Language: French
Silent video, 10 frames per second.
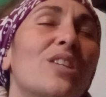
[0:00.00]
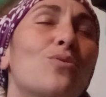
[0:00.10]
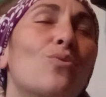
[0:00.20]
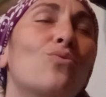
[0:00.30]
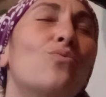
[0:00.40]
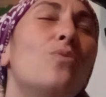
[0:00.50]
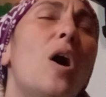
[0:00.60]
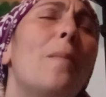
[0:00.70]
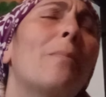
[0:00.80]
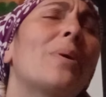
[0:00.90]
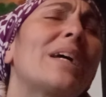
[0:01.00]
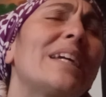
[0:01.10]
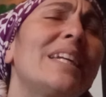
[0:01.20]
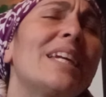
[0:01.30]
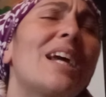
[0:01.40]
et surtout
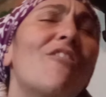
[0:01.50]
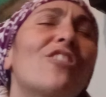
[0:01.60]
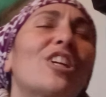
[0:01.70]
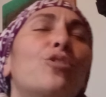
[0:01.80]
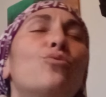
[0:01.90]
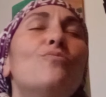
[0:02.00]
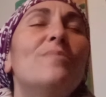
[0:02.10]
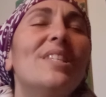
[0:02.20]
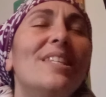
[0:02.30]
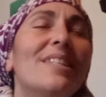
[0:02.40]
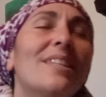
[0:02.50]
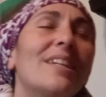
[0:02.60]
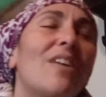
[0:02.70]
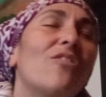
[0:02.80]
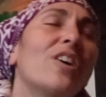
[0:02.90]
prier avec
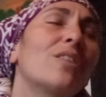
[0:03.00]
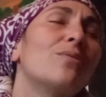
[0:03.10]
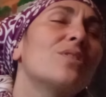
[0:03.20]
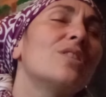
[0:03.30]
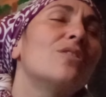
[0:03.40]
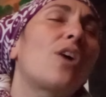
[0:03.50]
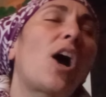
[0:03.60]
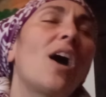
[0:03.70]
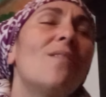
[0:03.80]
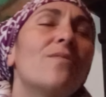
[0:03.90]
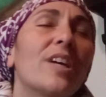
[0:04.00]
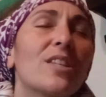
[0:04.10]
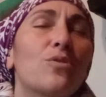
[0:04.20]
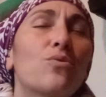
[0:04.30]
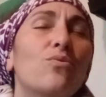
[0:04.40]
humilité afin que le Seigneur
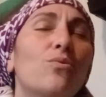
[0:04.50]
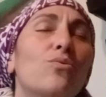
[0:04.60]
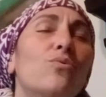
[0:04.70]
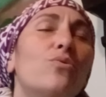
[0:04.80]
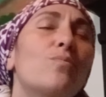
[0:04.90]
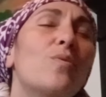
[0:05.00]
renverse toute